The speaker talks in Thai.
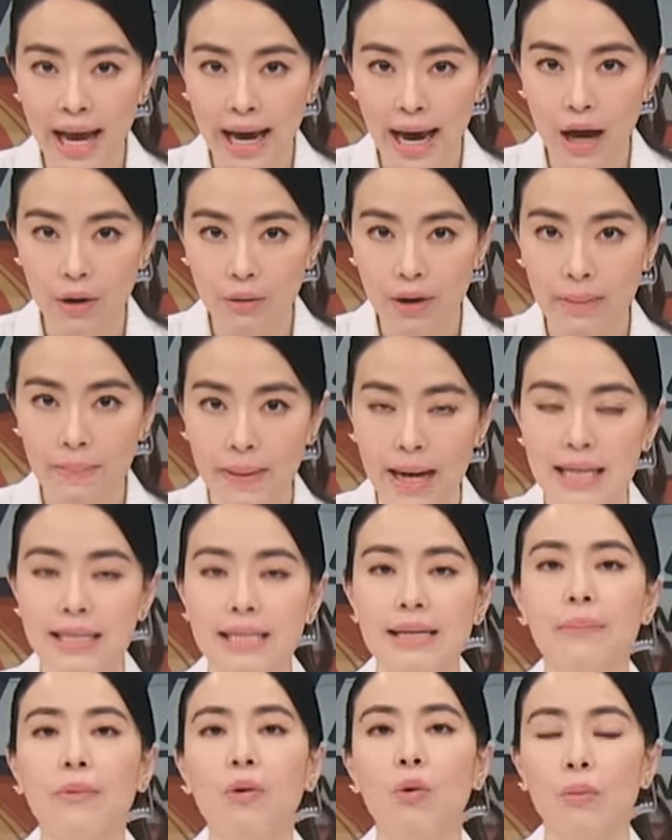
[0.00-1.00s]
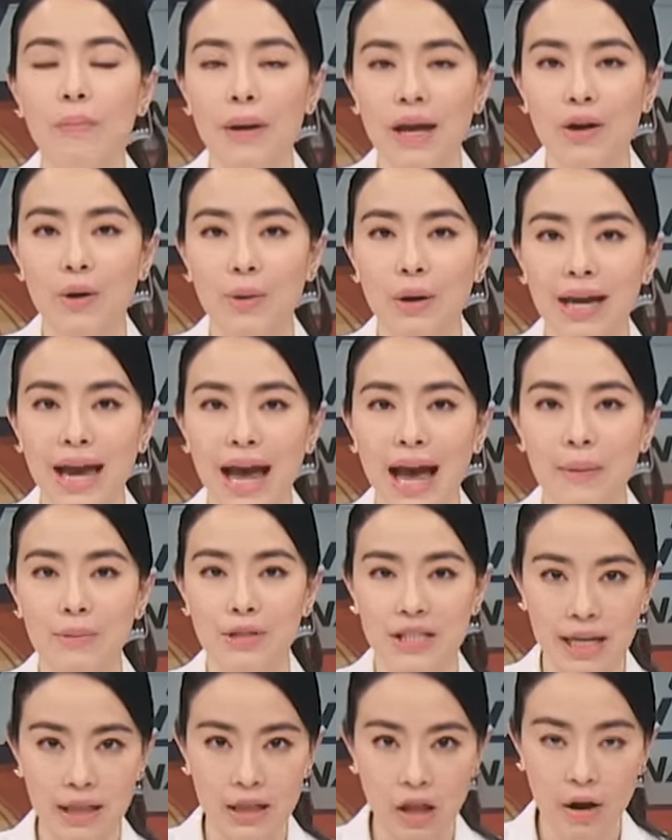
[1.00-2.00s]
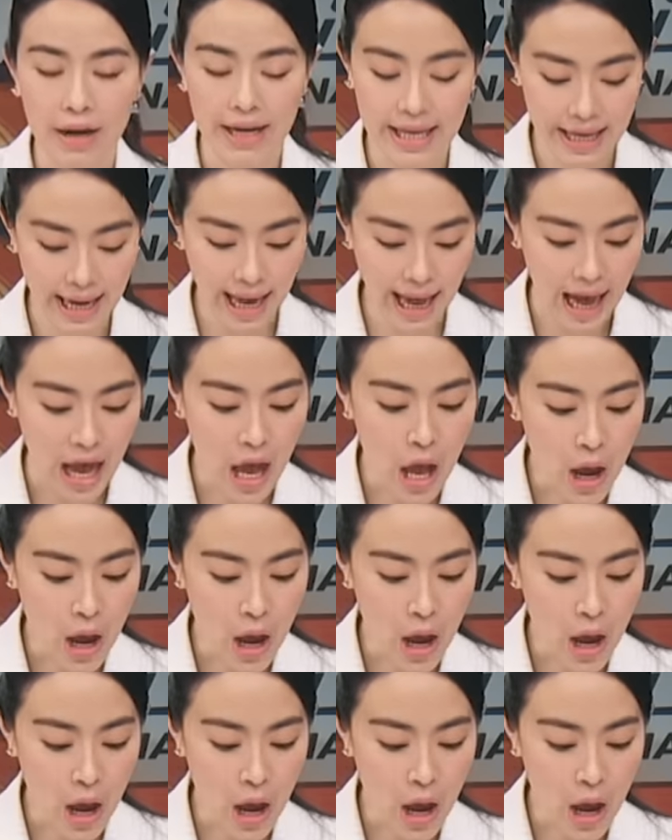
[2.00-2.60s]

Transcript: เข้าทำการจับกลุ่มได้โดยง่าย เพราะฉะนั้นตอนนี้ค่ะ